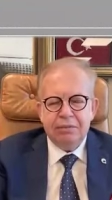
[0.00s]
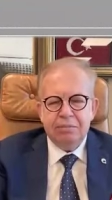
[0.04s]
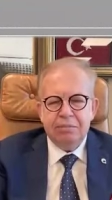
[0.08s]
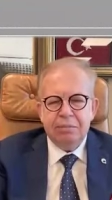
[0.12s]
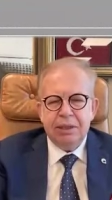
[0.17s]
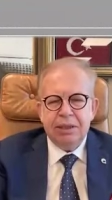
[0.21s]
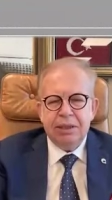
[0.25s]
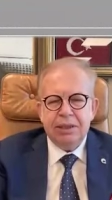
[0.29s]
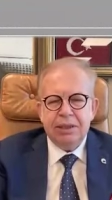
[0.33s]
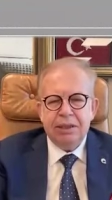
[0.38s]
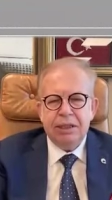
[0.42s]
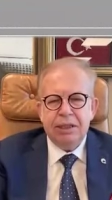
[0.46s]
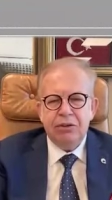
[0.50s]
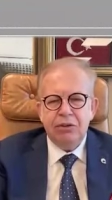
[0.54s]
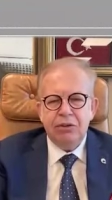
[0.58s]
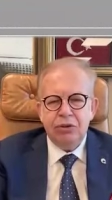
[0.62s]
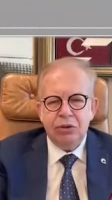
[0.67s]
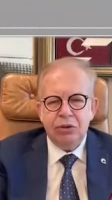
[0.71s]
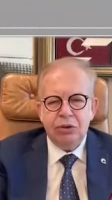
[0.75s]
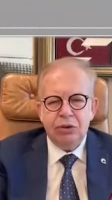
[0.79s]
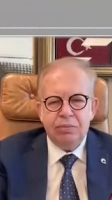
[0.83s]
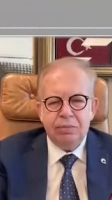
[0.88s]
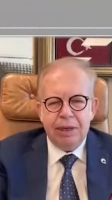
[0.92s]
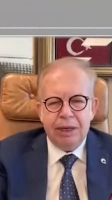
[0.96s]
bizde
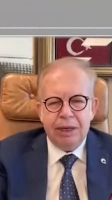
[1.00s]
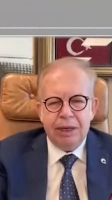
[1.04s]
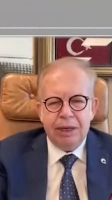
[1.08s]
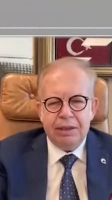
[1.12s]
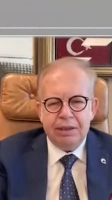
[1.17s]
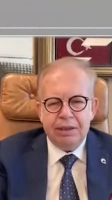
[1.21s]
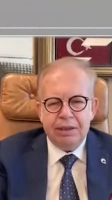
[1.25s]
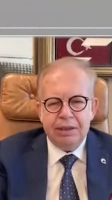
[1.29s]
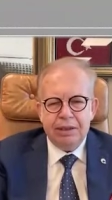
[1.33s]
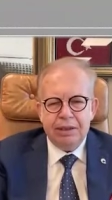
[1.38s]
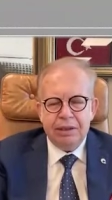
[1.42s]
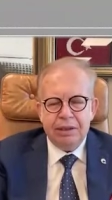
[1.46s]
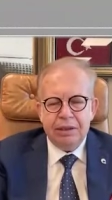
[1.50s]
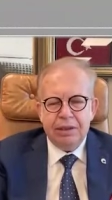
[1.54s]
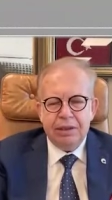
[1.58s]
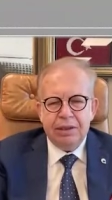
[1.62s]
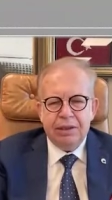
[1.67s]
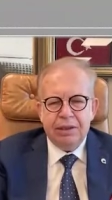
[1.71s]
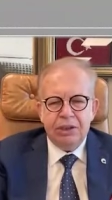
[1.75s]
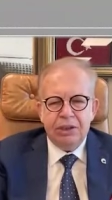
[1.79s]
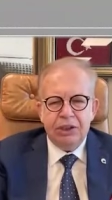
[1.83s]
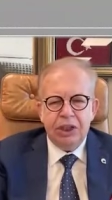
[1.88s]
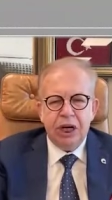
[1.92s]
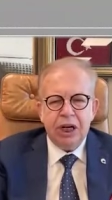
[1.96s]
görülmeyen
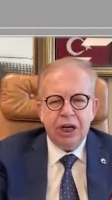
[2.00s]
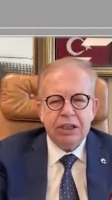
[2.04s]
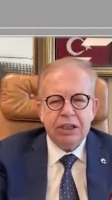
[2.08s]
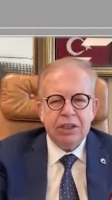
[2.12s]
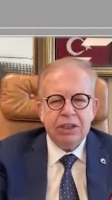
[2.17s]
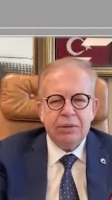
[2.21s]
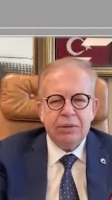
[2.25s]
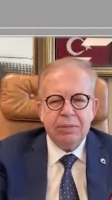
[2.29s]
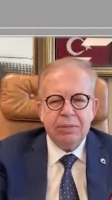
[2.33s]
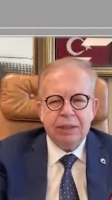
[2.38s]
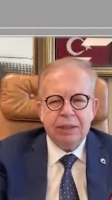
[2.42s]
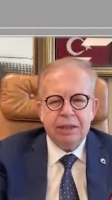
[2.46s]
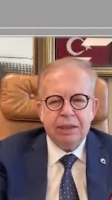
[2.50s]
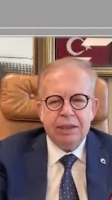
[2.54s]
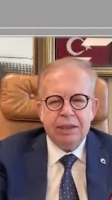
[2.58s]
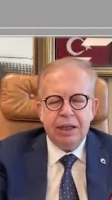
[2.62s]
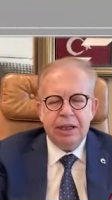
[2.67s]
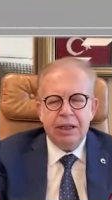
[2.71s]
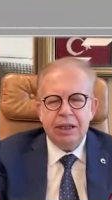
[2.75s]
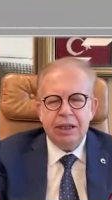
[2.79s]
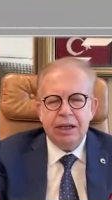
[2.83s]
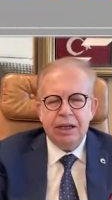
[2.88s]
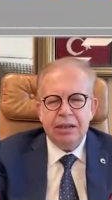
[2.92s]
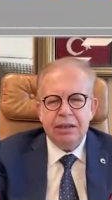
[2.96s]
şart çıbanı
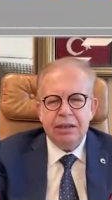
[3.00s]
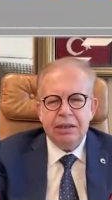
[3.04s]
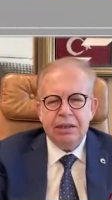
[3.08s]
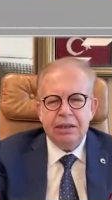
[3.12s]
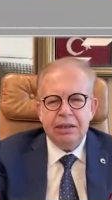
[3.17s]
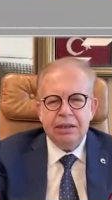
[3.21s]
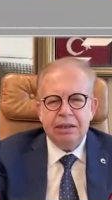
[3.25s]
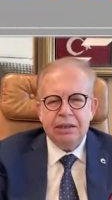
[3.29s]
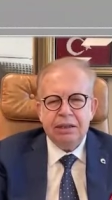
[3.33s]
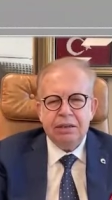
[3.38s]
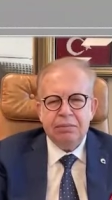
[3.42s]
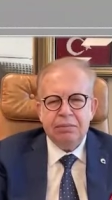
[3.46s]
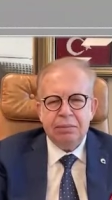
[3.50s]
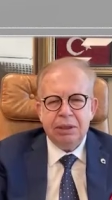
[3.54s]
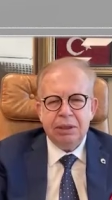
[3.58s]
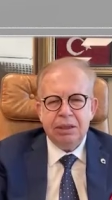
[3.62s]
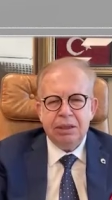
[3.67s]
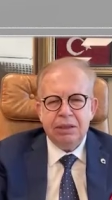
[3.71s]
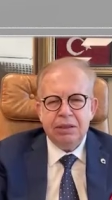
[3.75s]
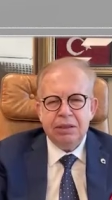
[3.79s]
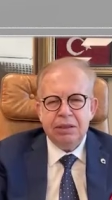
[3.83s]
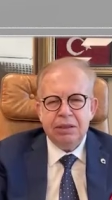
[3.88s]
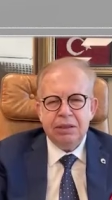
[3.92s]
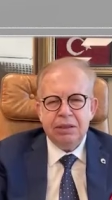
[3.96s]
denilen
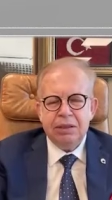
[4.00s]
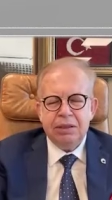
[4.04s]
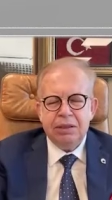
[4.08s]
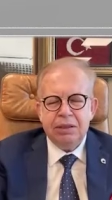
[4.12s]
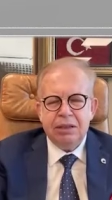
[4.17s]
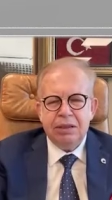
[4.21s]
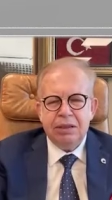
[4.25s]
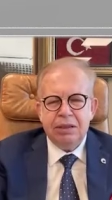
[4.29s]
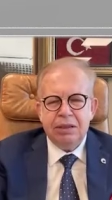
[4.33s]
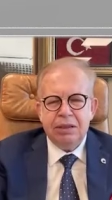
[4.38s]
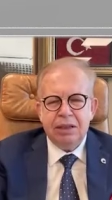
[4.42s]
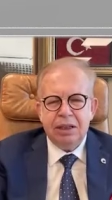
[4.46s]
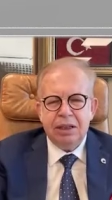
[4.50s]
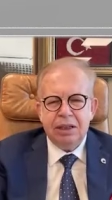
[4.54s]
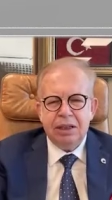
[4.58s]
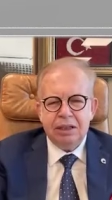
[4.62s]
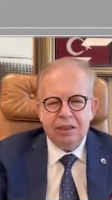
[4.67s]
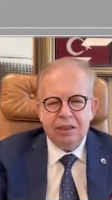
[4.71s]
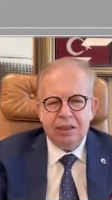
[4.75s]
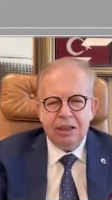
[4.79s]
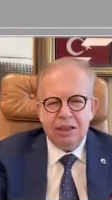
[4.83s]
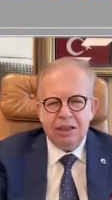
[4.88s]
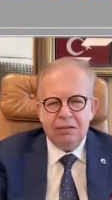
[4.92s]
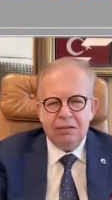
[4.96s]
bir
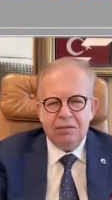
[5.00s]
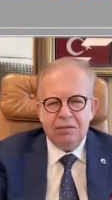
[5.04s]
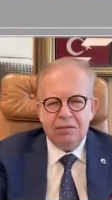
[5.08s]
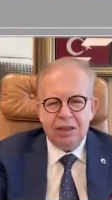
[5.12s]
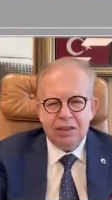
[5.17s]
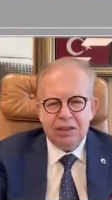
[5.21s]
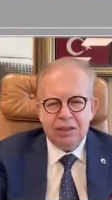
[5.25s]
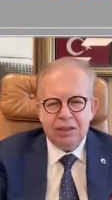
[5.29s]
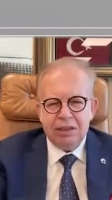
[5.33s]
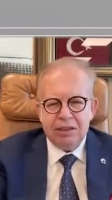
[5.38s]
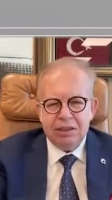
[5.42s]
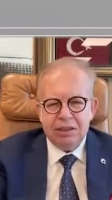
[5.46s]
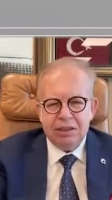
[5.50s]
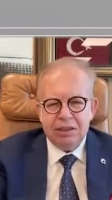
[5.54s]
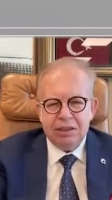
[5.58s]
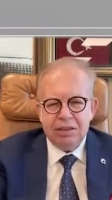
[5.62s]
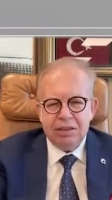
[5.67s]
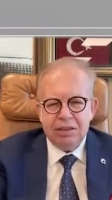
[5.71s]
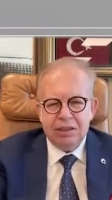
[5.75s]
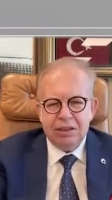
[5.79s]
hastalık vardır.